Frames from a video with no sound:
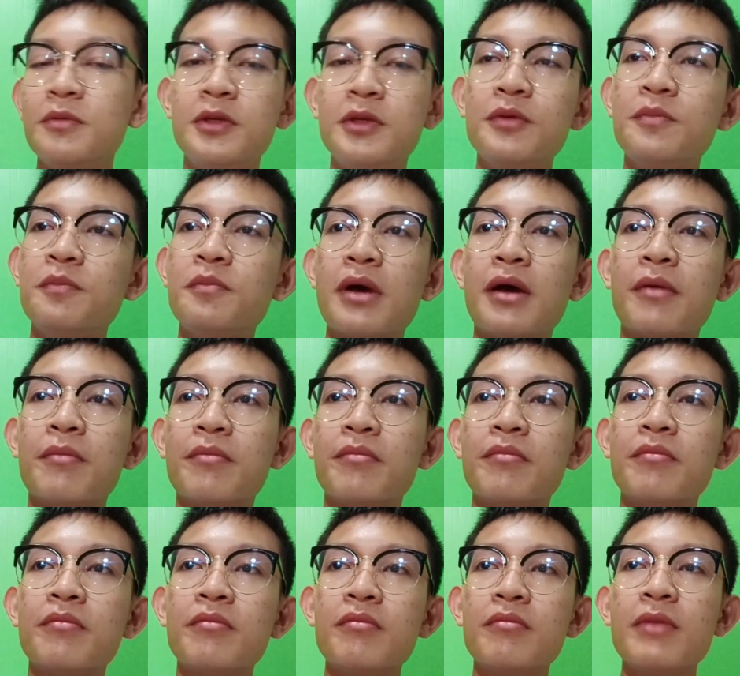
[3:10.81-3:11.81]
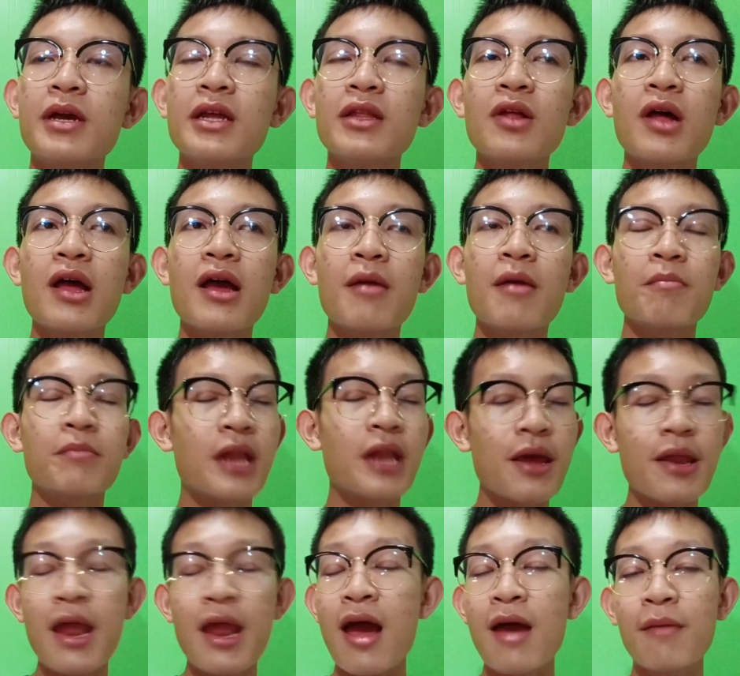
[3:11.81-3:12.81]
ชึบๆแบบไม่ต้องใน
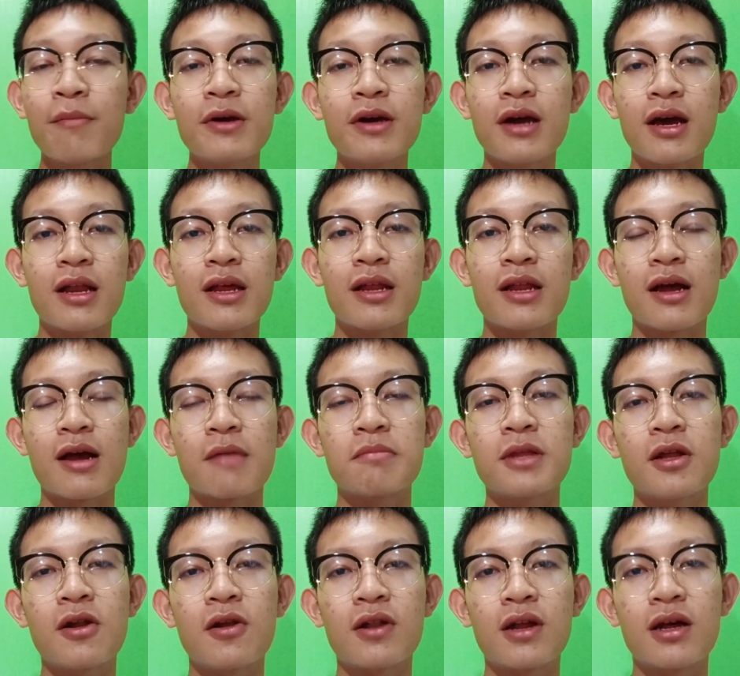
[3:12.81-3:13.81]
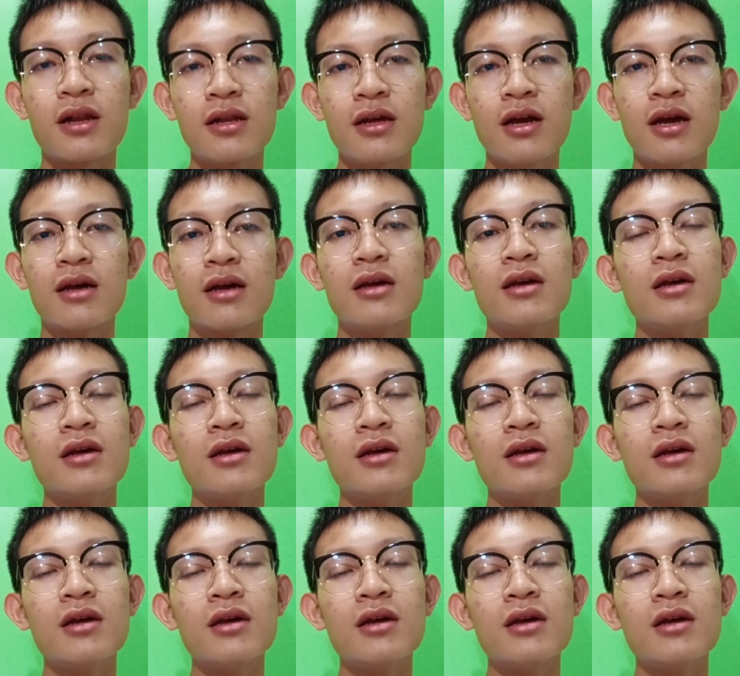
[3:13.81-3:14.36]
หน้าเบื่อเลยนะครับตลอดทั้งเรื่อง